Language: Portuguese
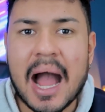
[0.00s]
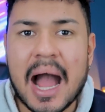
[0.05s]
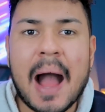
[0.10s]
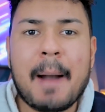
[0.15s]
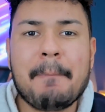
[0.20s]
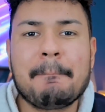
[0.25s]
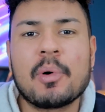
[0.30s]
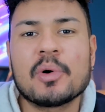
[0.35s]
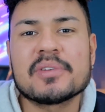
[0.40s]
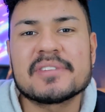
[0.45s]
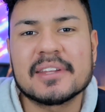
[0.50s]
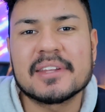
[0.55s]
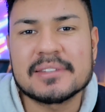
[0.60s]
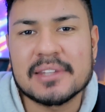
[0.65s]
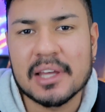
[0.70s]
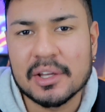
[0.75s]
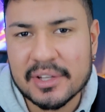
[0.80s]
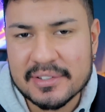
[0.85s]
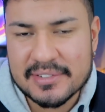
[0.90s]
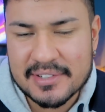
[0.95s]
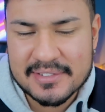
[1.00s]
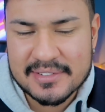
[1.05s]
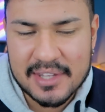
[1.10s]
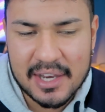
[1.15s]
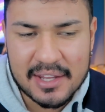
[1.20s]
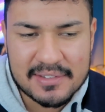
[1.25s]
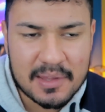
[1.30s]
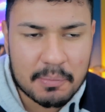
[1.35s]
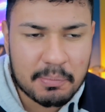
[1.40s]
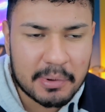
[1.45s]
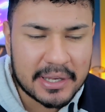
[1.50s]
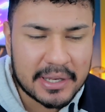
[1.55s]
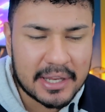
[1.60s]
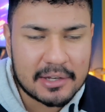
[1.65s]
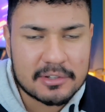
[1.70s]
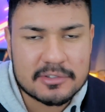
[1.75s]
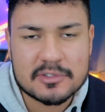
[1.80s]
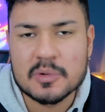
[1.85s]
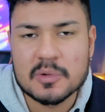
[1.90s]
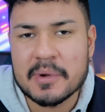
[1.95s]
aposentando esses três
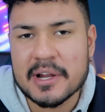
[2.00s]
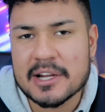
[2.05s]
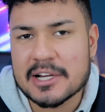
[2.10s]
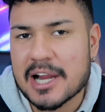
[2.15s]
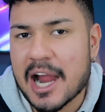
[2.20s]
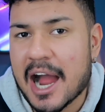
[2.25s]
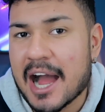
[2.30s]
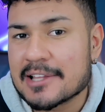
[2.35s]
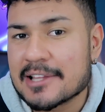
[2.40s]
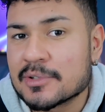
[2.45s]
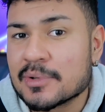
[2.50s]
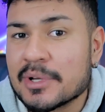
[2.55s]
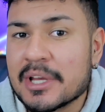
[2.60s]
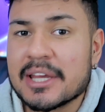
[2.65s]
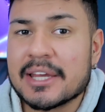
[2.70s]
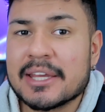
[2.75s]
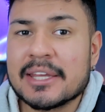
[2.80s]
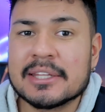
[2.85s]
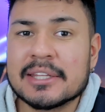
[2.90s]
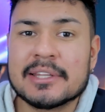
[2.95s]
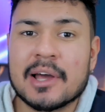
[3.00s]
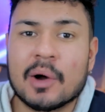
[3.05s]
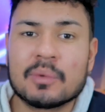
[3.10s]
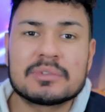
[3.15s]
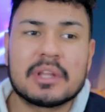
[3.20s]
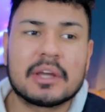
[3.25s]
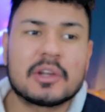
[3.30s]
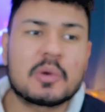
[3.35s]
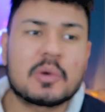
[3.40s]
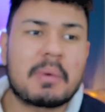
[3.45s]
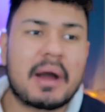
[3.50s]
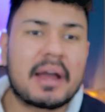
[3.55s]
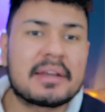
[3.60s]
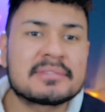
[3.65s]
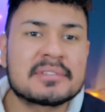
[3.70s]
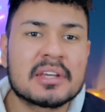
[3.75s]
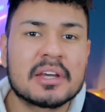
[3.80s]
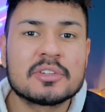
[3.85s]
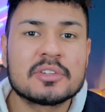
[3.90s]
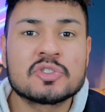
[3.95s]
aparelhos do mercado e não dando
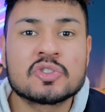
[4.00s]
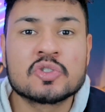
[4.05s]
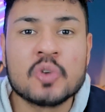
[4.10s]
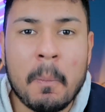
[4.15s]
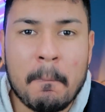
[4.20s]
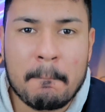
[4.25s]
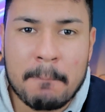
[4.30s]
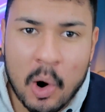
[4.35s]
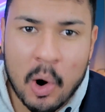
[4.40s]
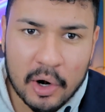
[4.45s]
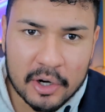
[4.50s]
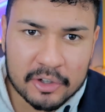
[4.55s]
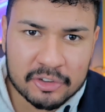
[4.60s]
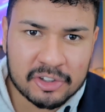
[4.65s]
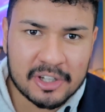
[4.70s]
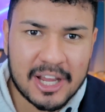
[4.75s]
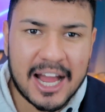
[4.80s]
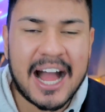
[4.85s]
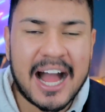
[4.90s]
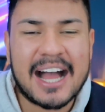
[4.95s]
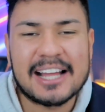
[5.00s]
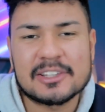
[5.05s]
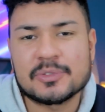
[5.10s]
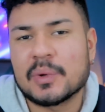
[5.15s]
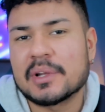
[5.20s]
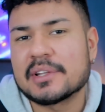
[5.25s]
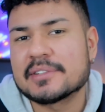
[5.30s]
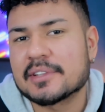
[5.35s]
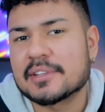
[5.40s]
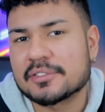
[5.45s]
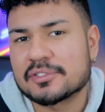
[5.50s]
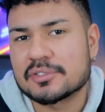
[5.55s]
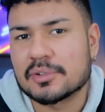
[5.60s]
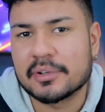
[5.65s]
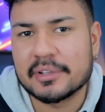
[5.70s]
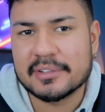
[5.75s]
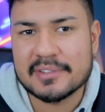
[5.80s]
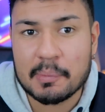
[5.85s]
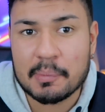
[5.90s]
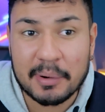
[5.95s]
mais suporte a
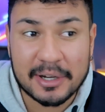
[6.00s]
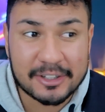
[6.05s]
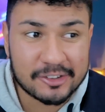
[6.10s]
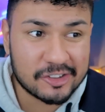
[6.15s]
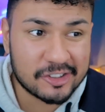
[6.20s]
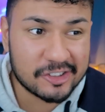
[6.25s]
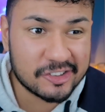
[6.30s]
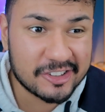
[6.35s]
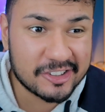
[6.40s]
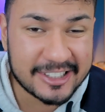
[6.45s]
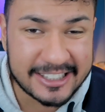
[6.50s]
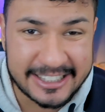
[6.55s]
atualizações a partir de